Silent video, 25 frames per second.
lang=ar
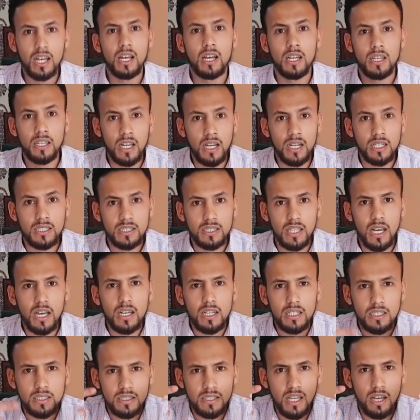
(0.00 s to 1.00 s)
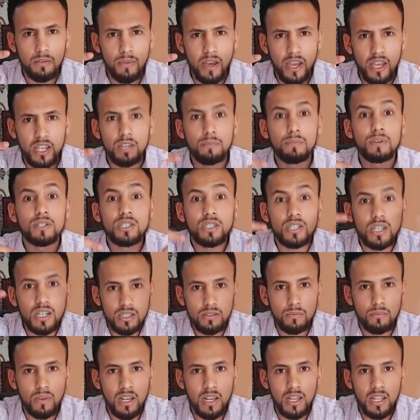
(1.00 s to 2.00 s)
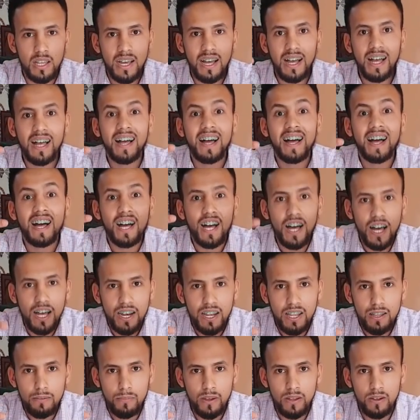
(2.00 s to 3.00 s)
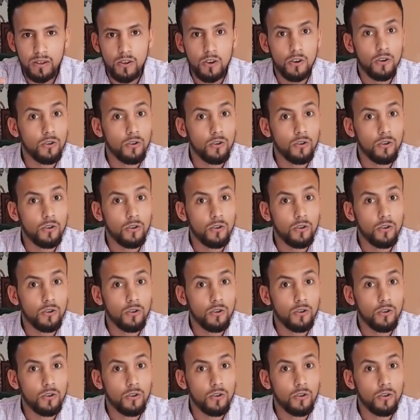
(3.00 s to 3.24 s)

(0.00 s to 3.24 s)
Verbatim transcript: نحطها قدام عيني باش نخدم عليها قريبا